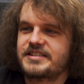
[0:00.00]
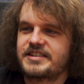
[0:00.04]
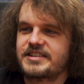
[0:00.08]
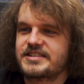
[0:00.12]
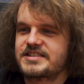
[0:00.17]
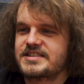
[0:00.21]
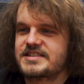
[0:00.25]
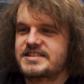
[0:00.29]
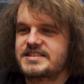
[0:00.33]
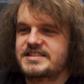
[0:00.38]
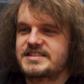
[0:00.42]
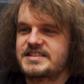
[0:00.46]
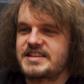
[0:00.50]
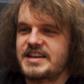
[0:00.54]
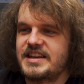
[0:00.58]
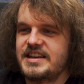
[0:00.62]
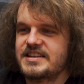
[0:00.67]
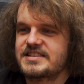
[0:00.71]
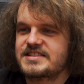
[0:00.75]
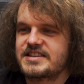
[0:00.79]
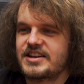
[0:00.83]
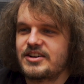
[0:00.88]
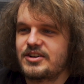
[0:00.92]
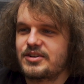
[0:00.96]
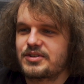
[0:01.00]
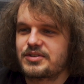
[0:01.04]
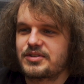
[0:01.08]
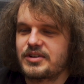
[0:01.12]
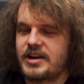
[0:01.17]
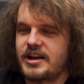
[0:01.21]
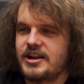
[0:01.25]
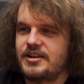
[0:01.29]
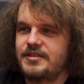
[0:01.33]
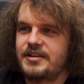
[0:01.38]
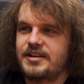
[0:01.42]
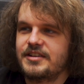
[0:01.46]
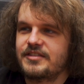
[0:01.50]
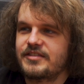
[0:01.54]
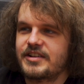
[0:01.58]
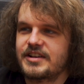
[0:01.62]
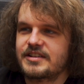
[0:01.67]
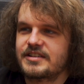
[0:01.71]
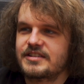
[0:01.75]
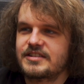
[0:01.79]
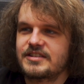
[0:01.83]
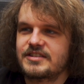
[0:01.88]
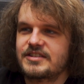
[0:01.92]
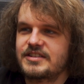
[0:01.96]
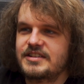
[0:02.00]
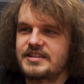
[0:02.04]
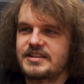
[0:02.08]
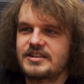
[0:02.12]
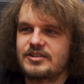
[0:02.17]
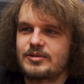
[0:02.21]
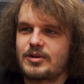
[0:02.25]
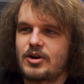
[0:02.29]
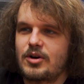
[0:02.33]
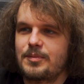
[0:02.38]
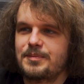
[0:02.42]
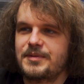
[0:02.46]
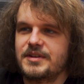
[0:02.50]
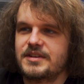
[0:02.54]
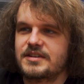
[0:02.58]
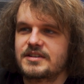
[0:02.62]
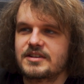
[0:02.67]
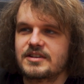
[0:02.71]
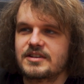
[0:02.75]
dieses C ist ja auch so albern, weil die sind ja überhaupt nicht